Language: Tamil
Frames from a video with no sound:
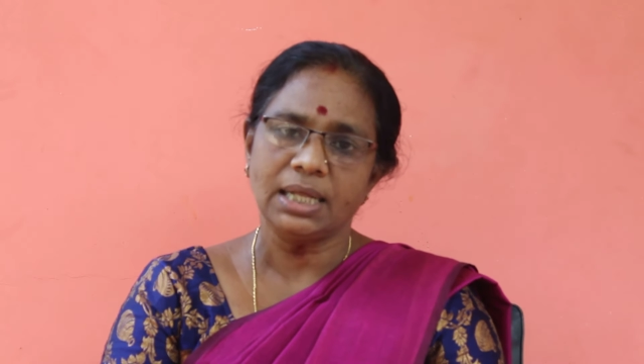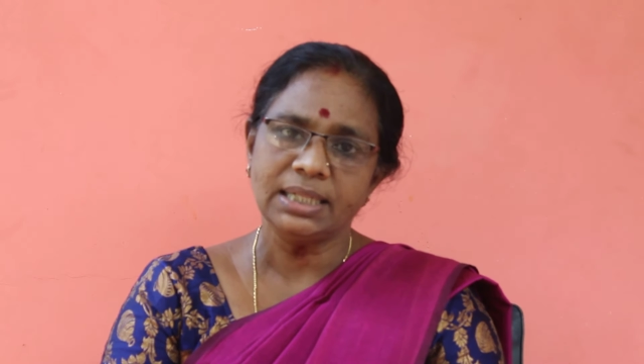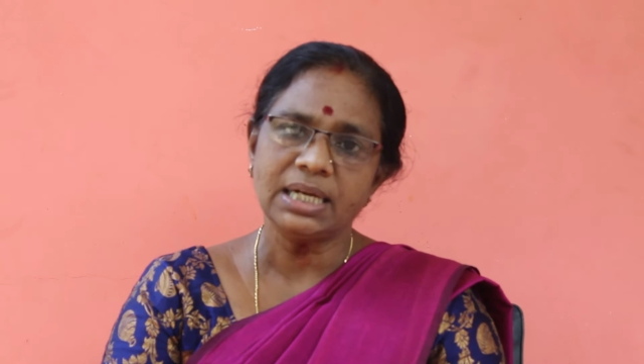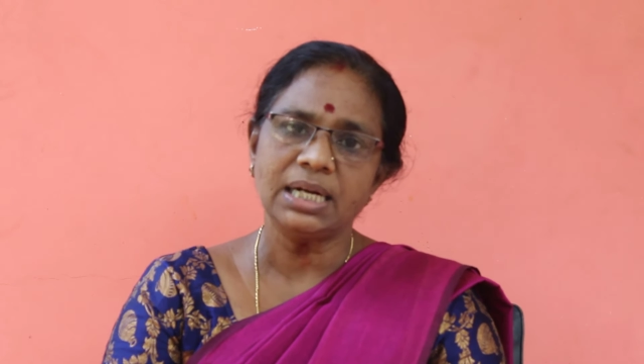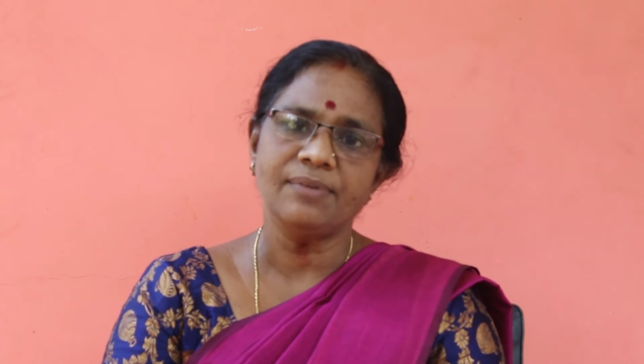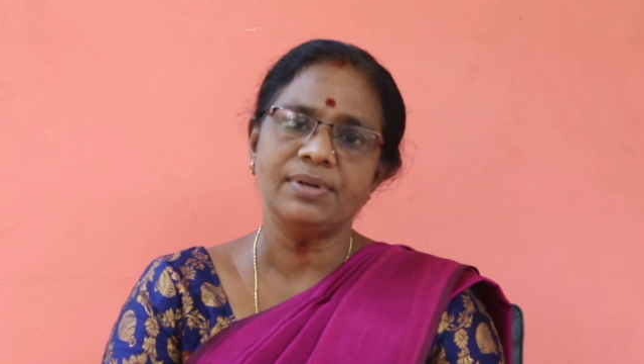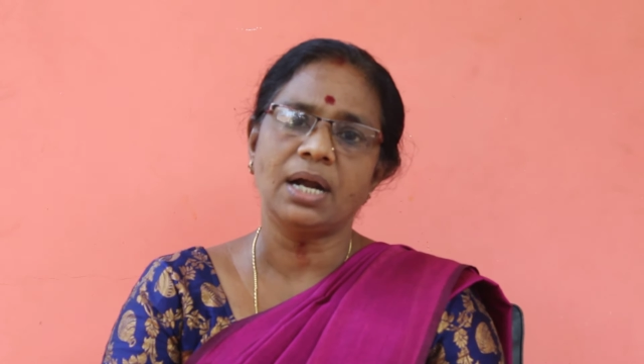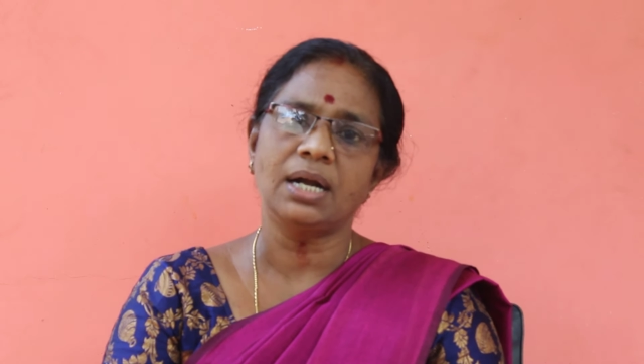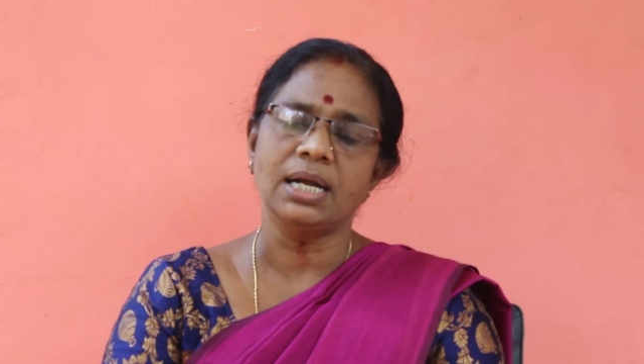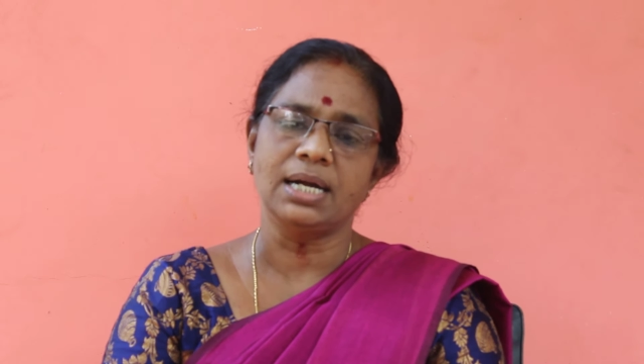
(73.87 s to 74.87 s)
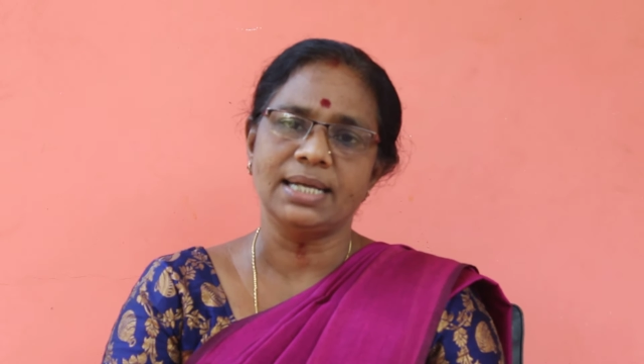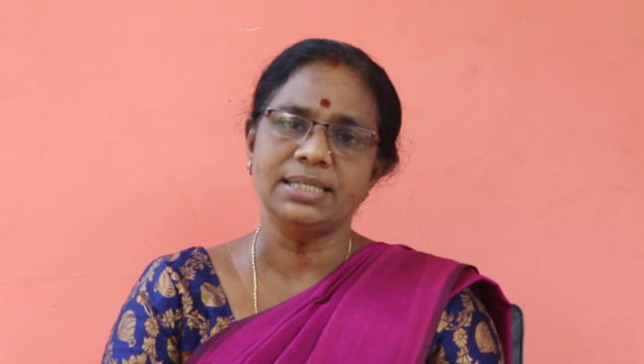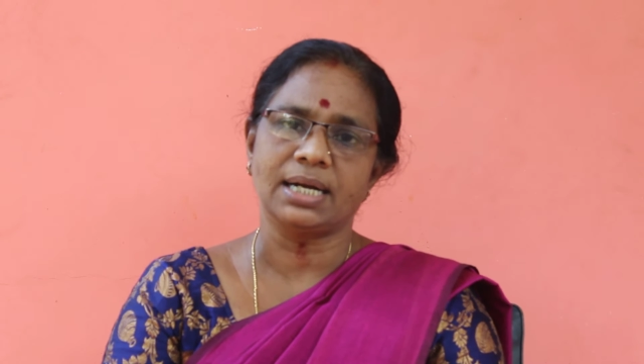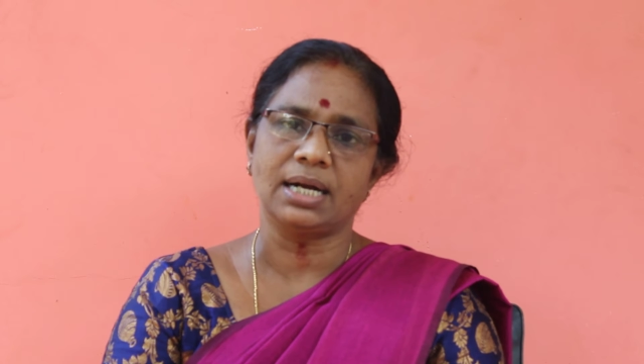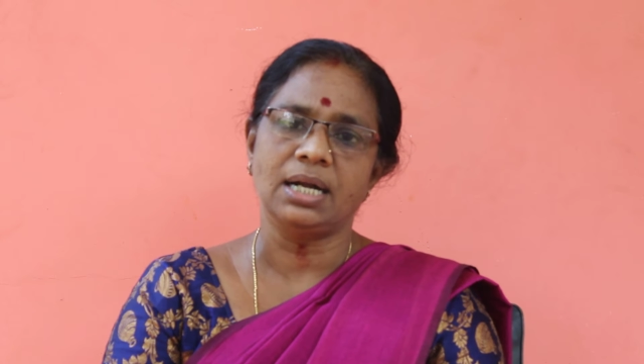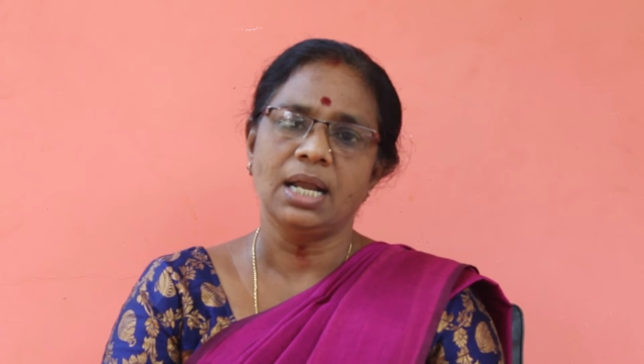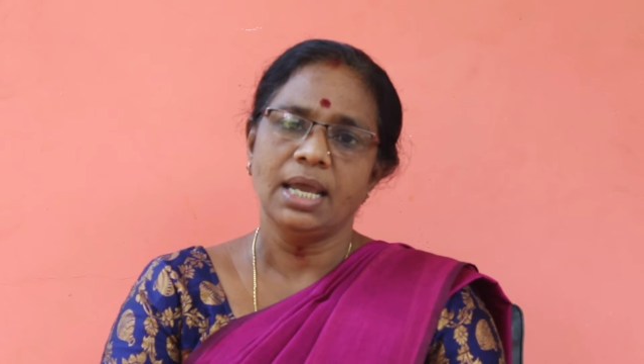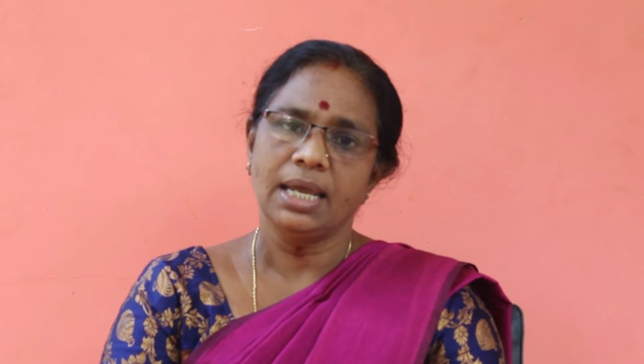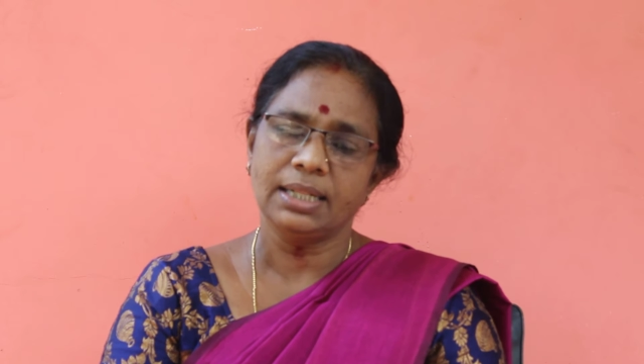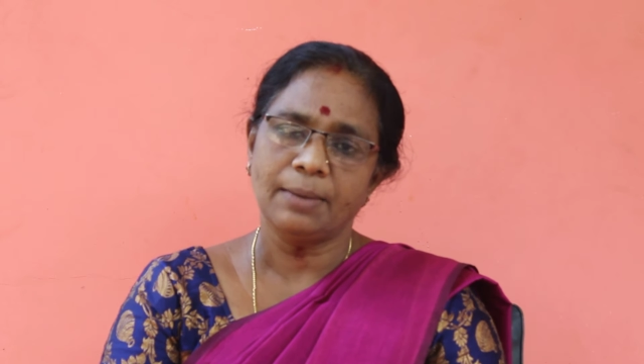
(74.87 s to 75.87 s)
அதிக அளவிலான இளைஞர்கள்
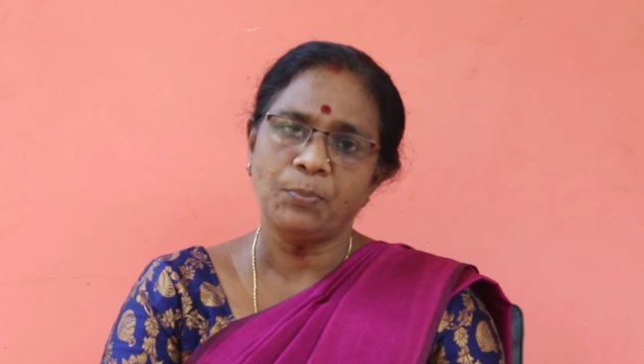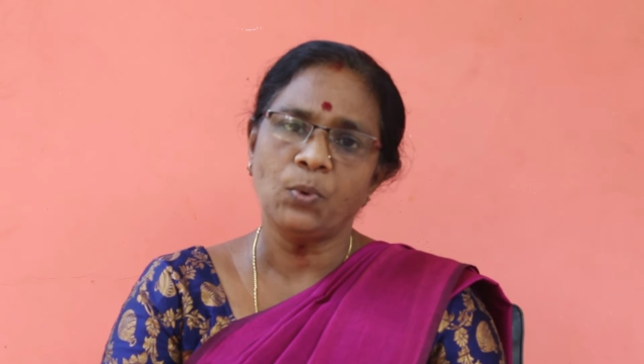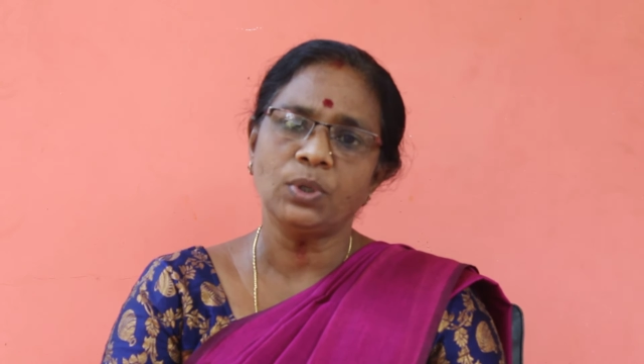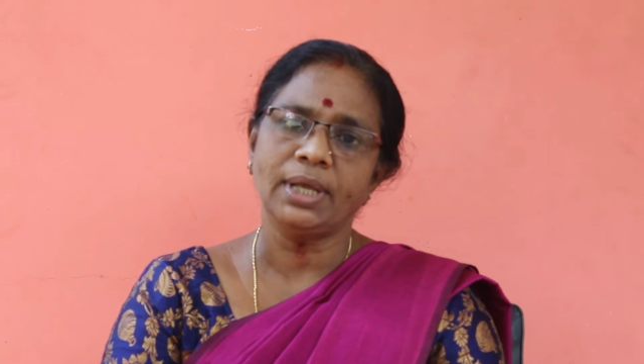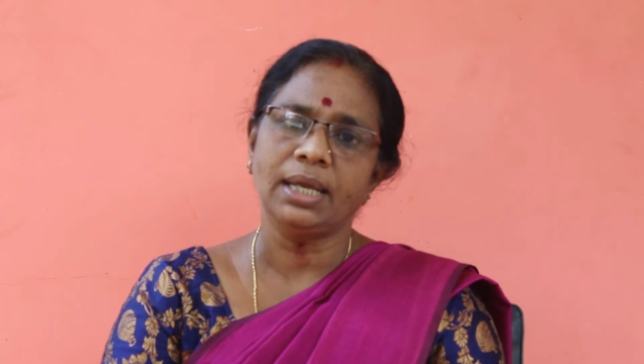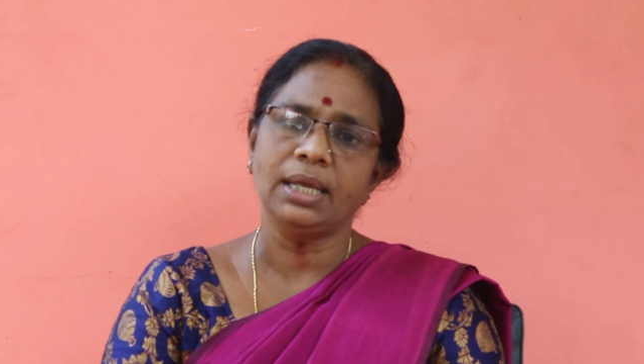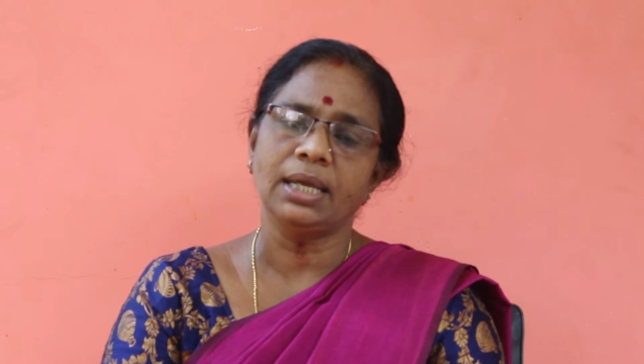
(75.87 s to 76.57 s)
இந்த போதை